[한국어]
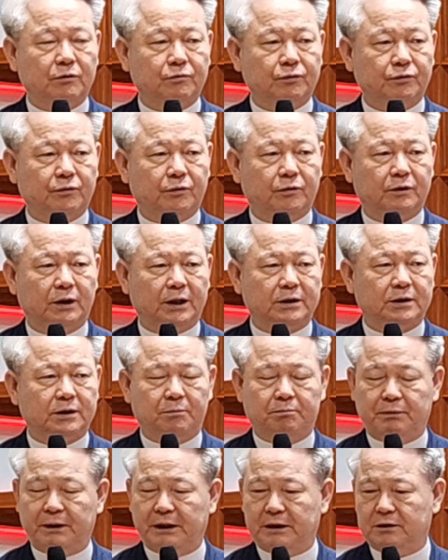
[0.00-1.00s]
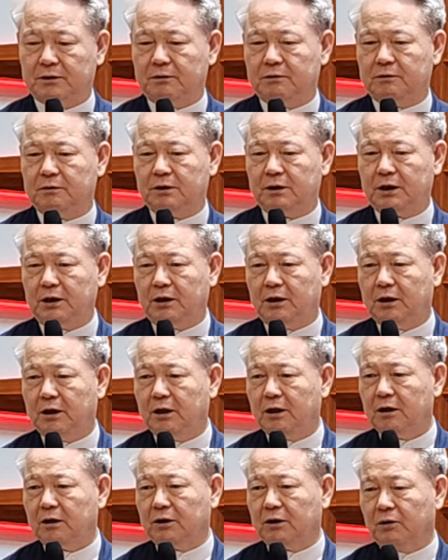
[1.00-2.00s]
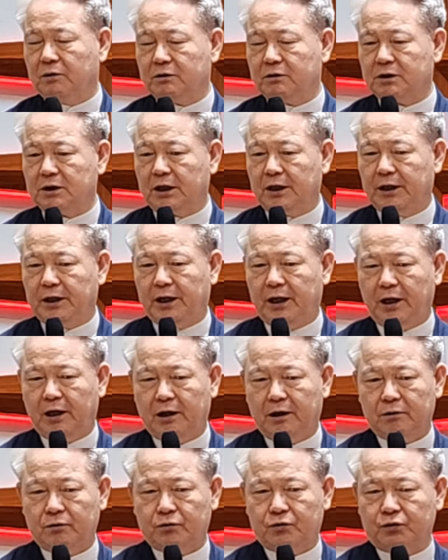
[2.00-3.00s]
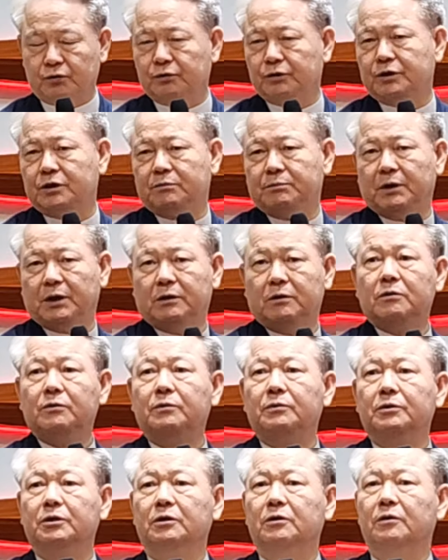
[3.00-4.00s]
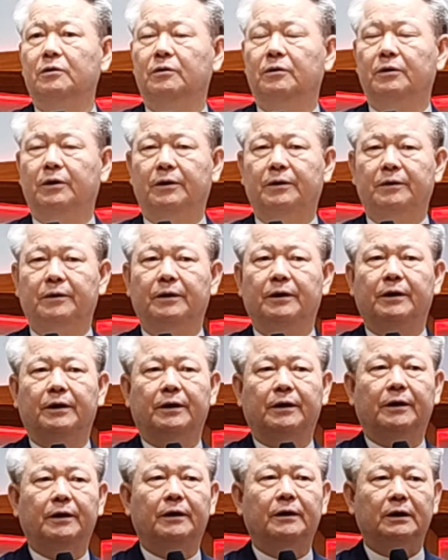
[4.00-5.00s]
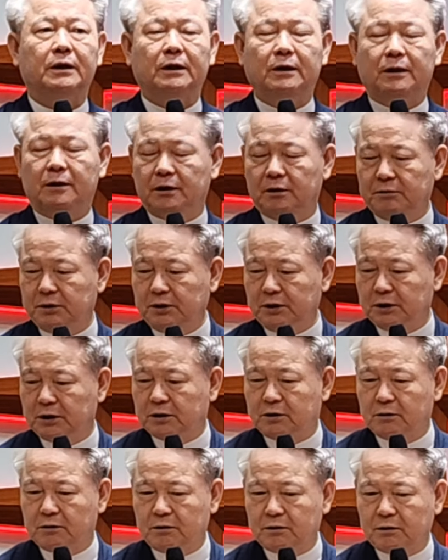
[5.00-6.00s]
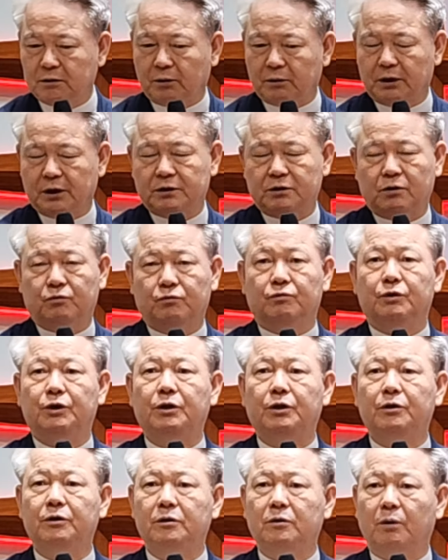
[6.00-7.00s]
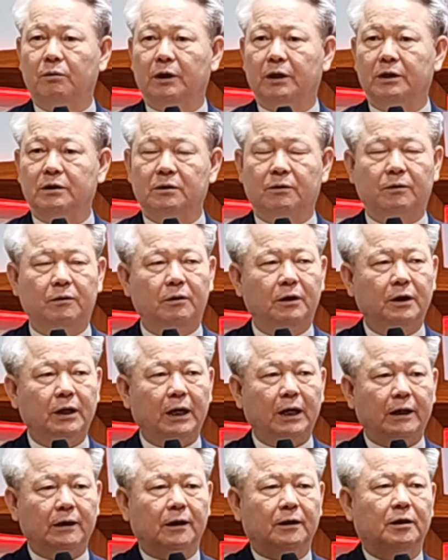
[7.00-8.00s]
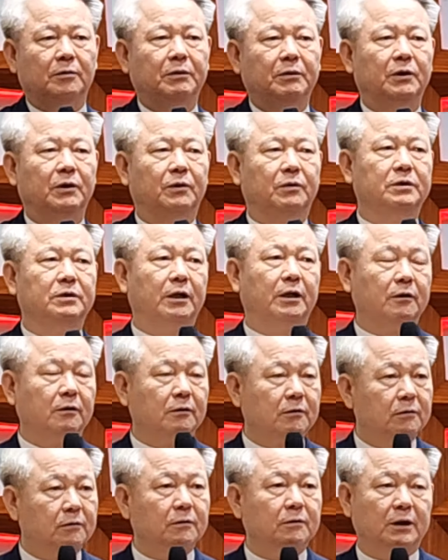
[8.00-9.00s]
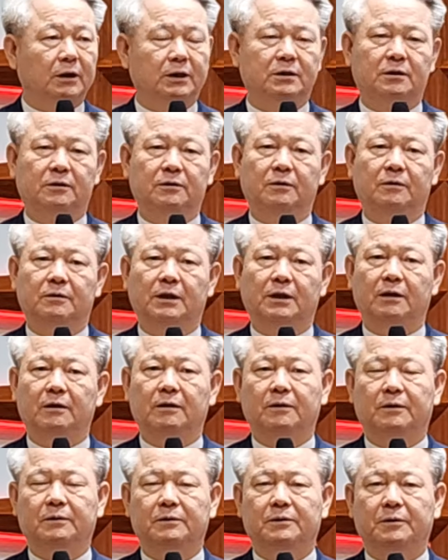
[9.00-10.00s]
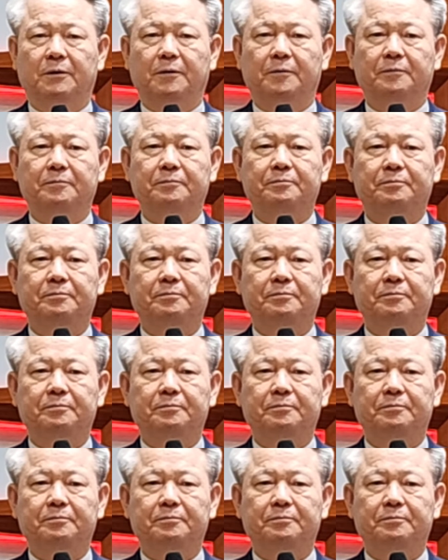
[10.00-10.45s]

구원하신 백성들이 역사의 중심에 흐르고 있는 거예요. 예. 하나님은 이들을 통해서, 우리를 통해서 하나님의 역사를 끌어가시는 거다는 거죠.